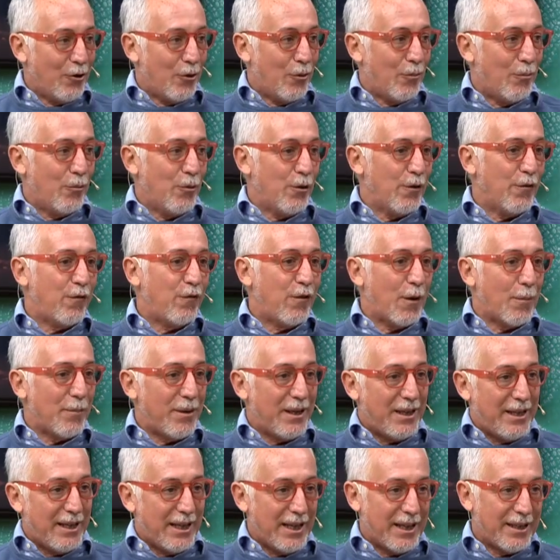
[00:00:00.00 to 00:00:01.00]
muy
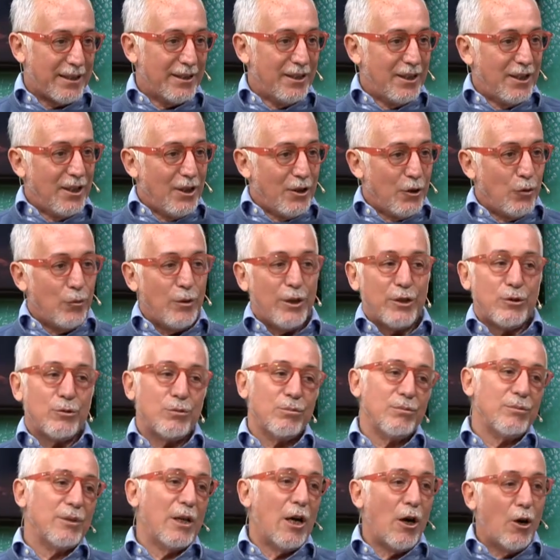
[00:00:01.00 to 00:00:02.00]
familiar. No es
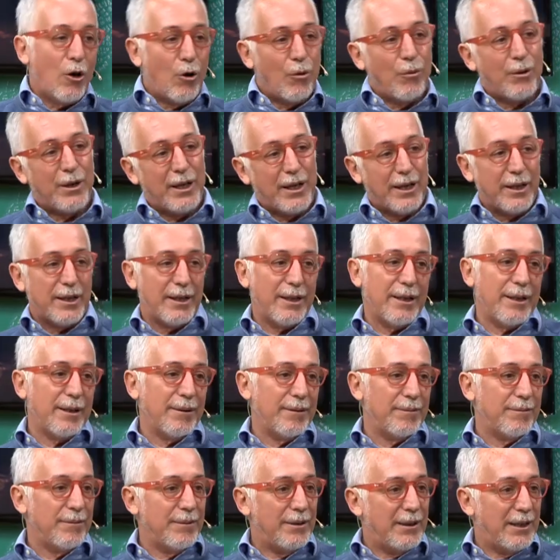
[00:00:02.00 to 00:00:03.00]
una obra
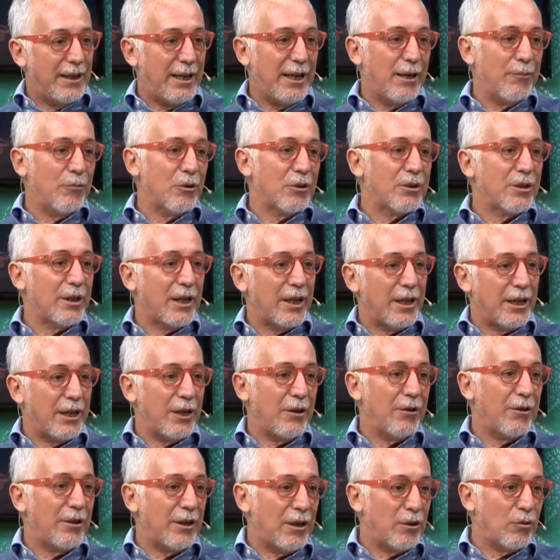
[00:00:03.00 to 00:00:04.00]
que la hemos
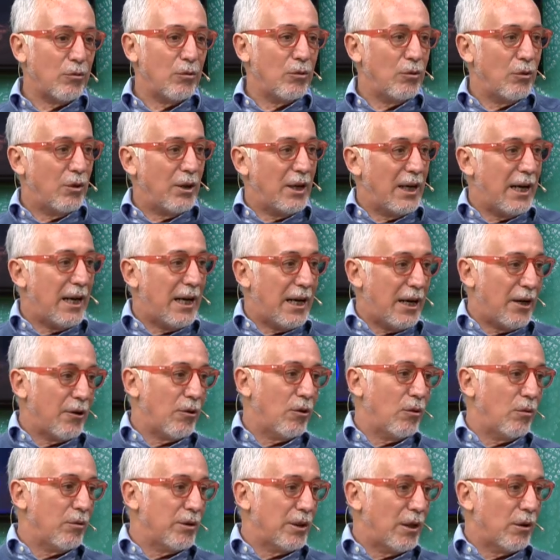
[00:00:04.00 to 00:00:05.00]
traído de algún lugar
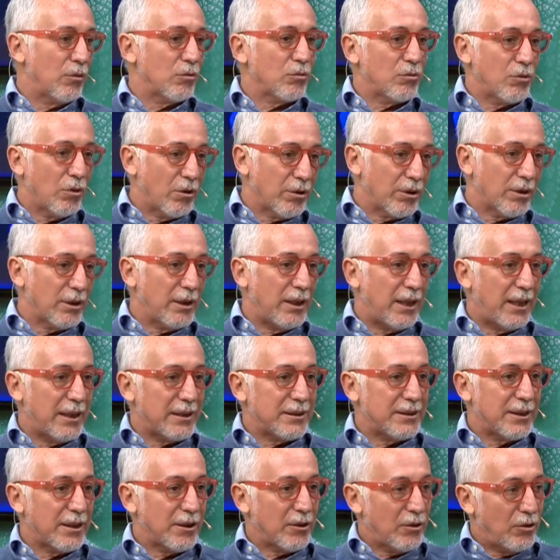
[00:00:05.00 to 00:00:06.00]
o un autor la
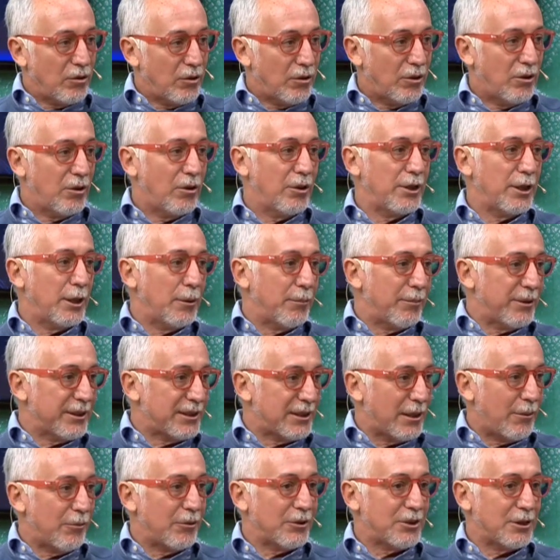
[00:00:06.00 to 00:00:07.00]
acercó y
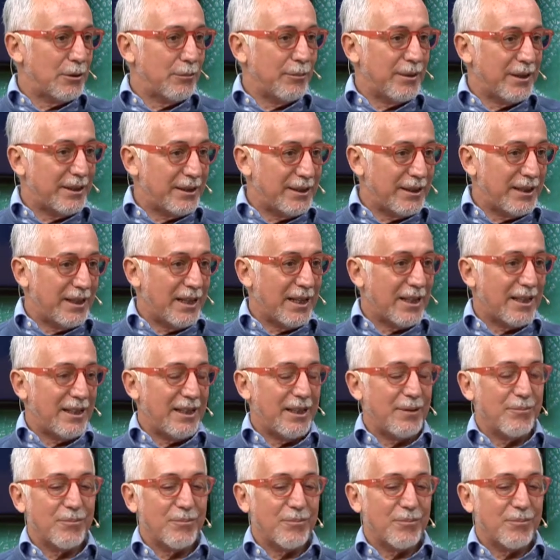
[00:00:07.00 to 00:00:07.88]
empezamos a investigarla